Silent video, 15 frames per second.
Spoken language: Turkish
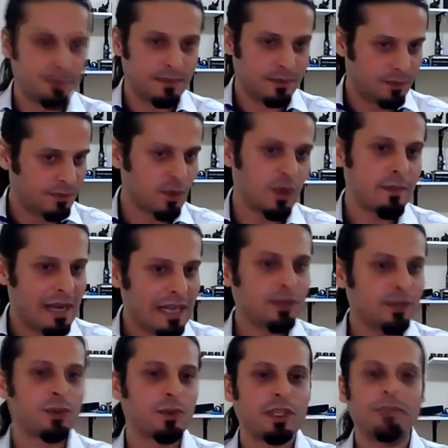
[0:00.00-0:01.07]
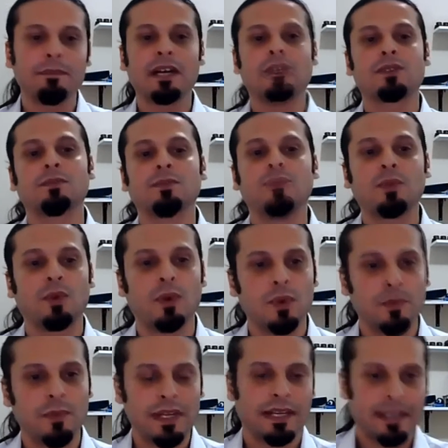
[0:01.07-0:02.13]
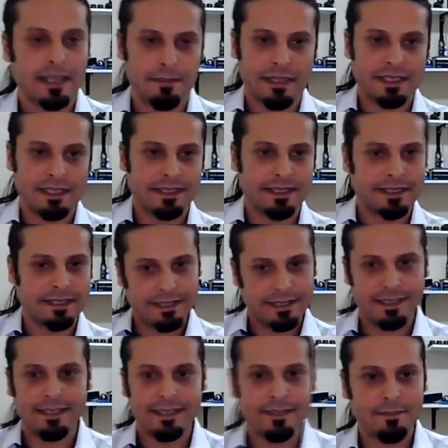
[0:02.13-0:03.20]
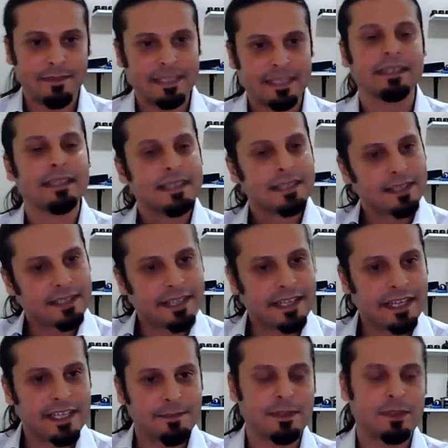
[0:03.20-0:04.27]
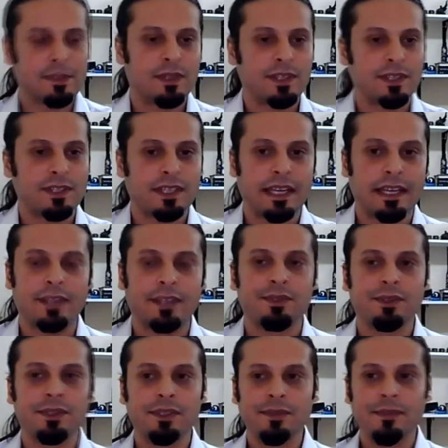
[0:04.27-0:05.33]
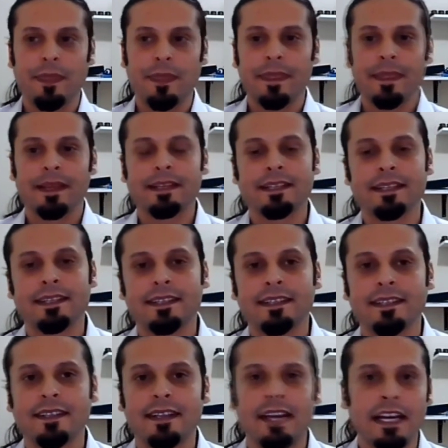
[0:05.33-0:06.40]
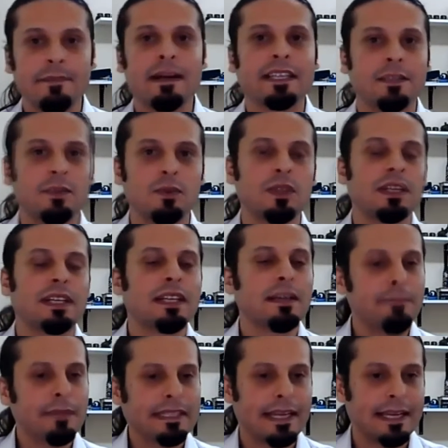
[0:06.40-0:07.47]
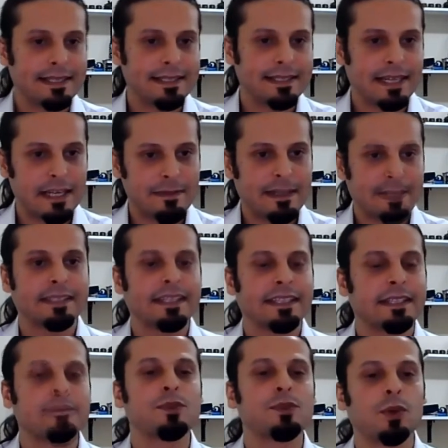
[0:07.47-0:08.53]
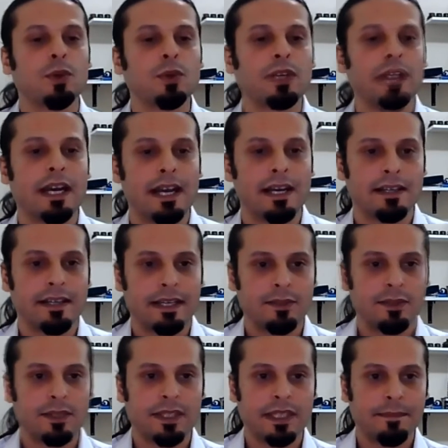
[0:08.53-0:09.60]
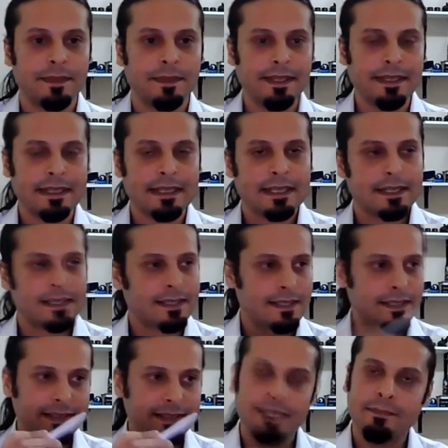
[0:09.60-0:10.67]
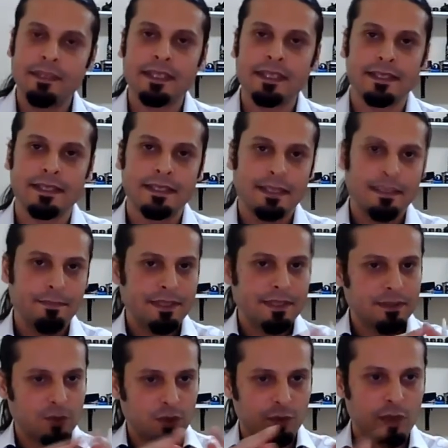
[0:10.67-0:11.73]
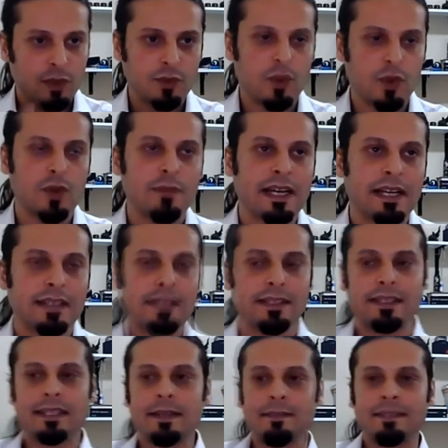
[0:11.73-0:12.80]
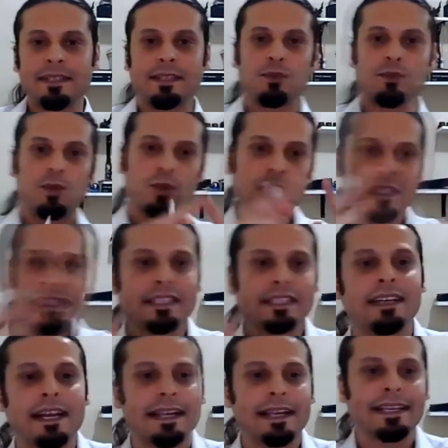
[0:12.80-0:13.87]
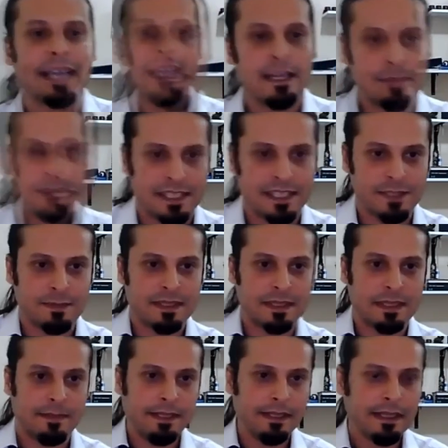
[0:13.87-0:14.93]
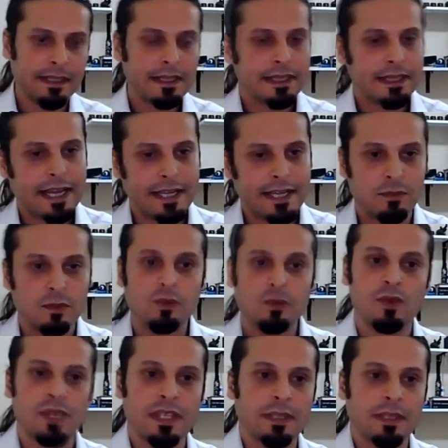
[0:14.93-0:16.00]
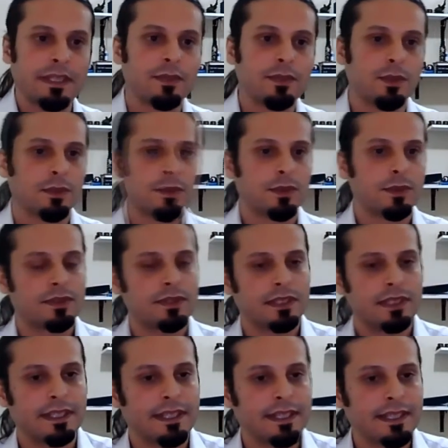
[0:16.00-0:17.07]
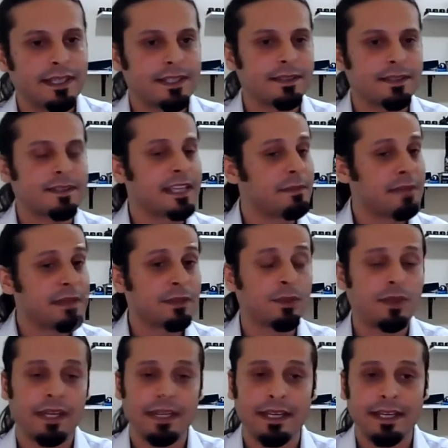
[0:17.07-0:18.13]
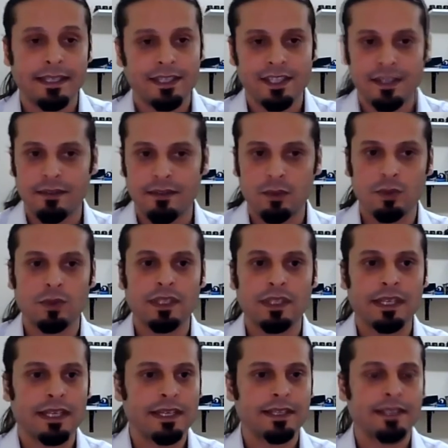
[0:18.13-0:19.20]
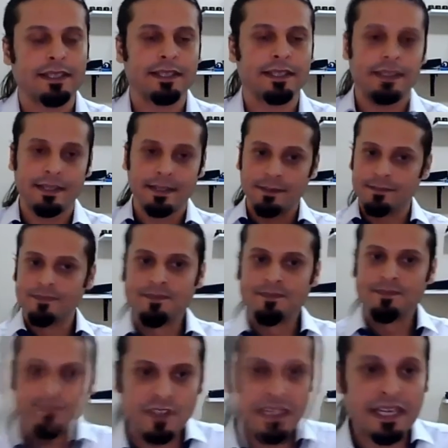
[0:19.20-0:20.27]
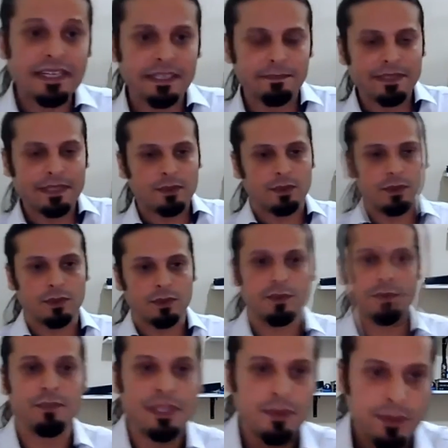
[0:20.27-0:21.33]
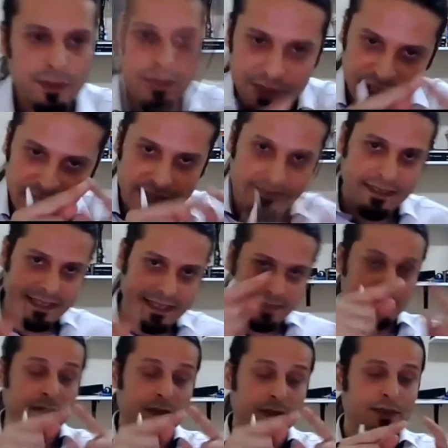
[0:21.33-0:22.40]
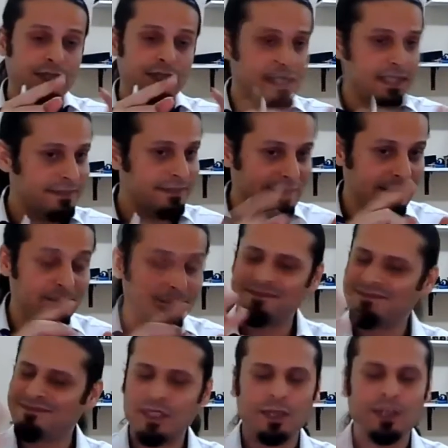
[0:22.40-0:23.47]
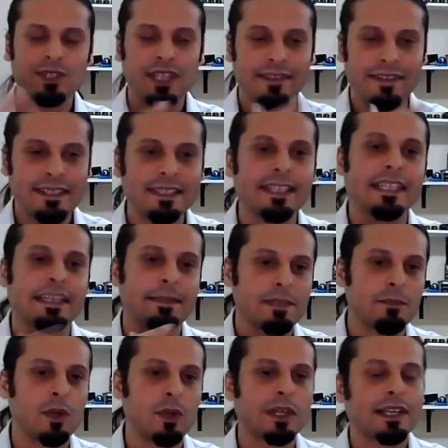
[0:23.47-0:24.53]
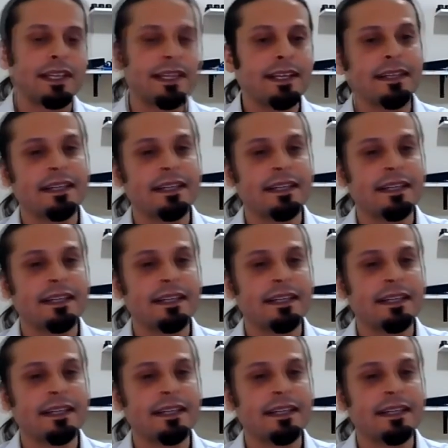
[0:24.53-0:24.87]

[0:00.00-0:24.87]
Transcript: normal dokuyu da maksimum koruma amaçlı e, bir gelişme sürecinden geçiyor. E, ee, IMRT bunlardan bir tanesi. IMRT dediğiniz yoğunluk ayarlı radyoterapi. E, siz de bilirsiniz ki bir tümör normal e, bize düzgün sınırlarla gelmez hiçbir zaman. Yani bunun uzanımları olur, e, kemik dokuya ya da çevre dokulara e, yayılımları olur. Mikro çevresi, mikro çerçeve, mikro çevresi dediğimiz bölgede